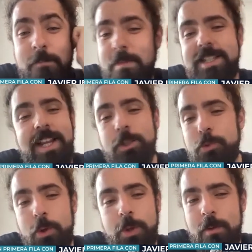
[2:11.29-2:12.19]
El más grande
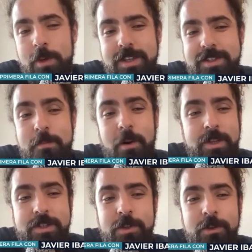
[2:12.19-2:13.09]
sueño de mi vida siempre
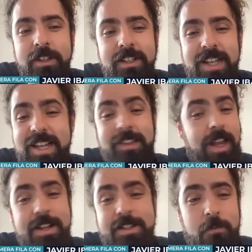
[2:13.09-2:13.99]
había sido
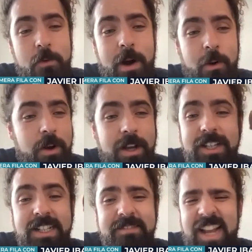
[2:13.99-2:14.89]
estar en esa alfombra
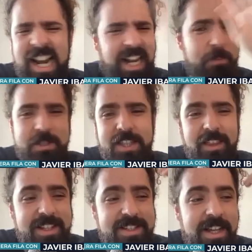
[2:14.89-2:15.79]
roja en la
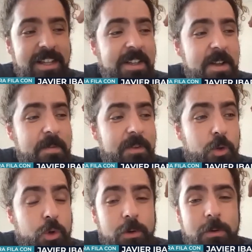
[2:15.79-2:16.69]
capacidad que sea
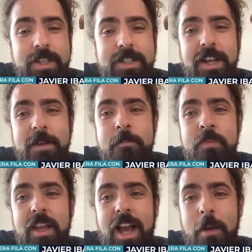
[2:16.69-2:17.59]
yo ahora sí que,
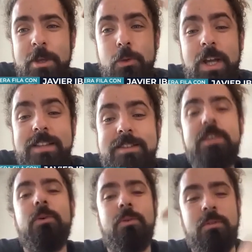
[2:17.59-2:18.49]
habiendo
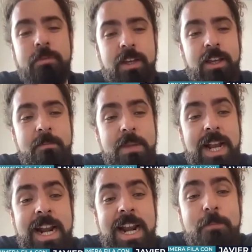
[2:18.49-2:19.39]
crecido de mi
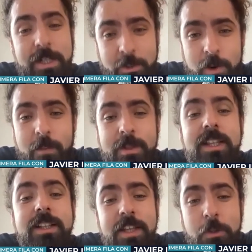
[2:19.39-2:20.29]
canal,
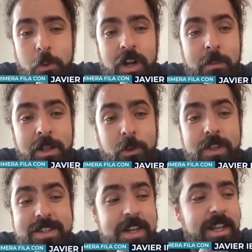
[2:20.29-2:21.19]
particularmente de TikTok, hablando
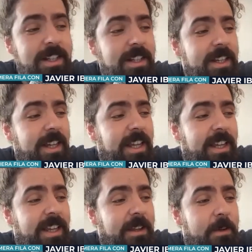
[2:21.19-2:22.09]
de cine,
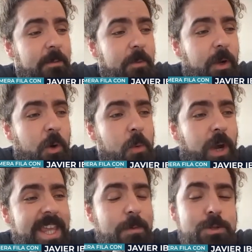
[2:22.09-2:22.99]
eh, como
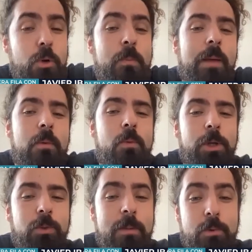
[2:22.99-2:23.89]
que ya vislumbraba un
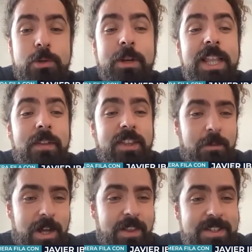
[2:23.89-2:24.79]
poquito la posibilidad de
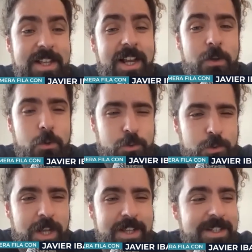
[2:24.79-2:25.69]
trabajar de cerca de los
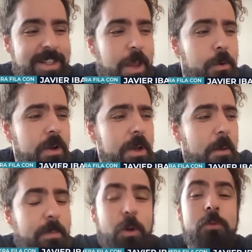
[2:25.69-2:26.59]
Oscars este año,
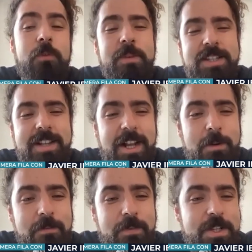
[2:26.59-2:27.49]
pero conforme se
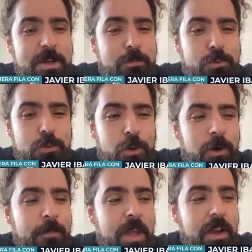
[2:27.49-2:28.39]
acercaba la fecha, pues
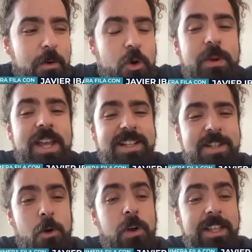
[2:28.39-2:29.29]
no, no veía que
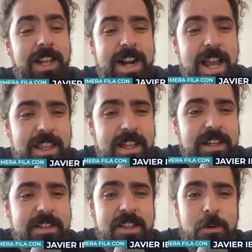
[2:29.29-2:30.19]
se concretara
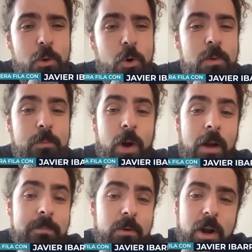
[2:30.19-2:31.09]
nada, estaba yo como por
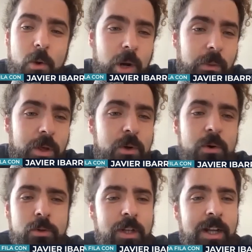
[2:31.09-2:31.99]
armar un acuerdo ahí
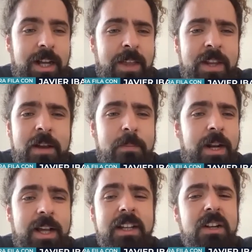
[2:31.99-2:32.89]
con otra cadena
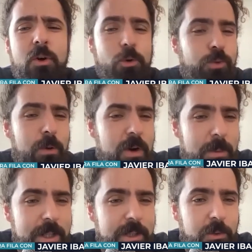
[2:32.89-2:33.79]
para hostear un
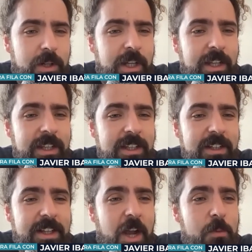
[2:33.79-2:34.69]
evento que
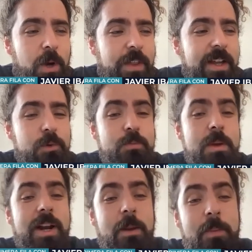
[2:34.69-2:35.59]
que como que digamos
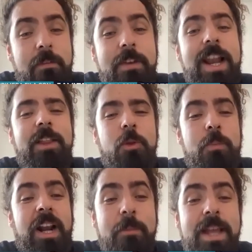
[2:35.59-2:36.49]
me iban a ir
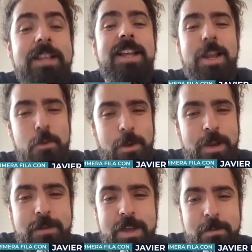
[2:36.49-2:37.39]
perfilando para ver si el año que
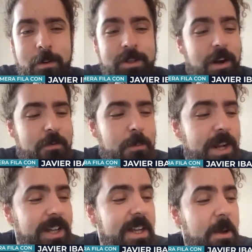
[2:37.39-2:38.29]
viene me llevaban a la
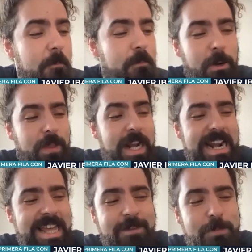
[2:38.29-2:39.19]
alfombra, pero de
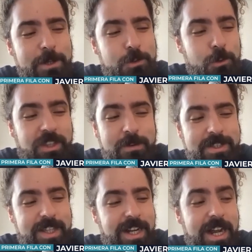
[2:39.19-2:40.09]
la nada apareció TV
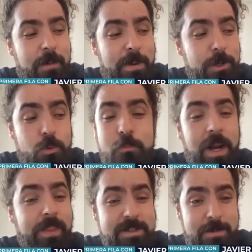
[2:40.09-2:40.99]
Azteca apenas un
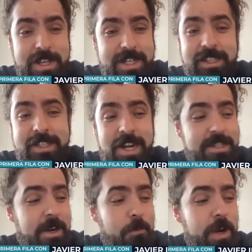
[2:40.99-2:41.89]
par de semanas antes de
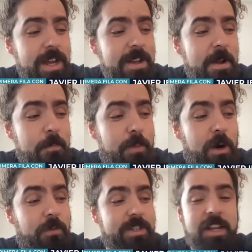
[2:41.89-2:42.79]
la ceremonia
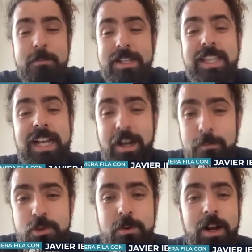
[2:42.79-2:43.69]
para ofrecerme, te
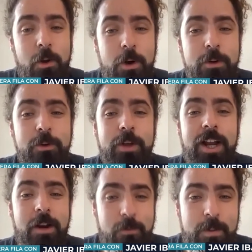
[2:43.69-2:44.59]
queremos llevar a Hollywood,
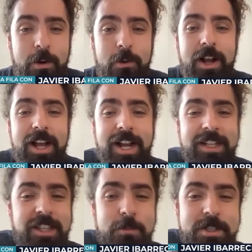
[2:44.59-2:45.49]
a la alfombra roja, a
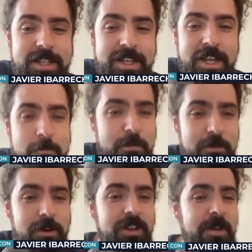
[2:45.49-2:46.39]
que entrevistes ahí en
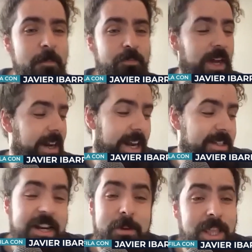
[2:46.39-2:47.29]
vivo a
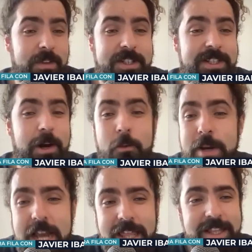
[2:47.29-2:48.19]
las celebridades que están
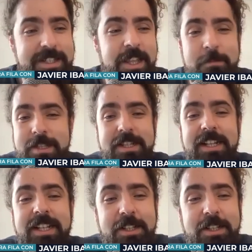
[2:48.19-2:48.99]
nominadas y demás.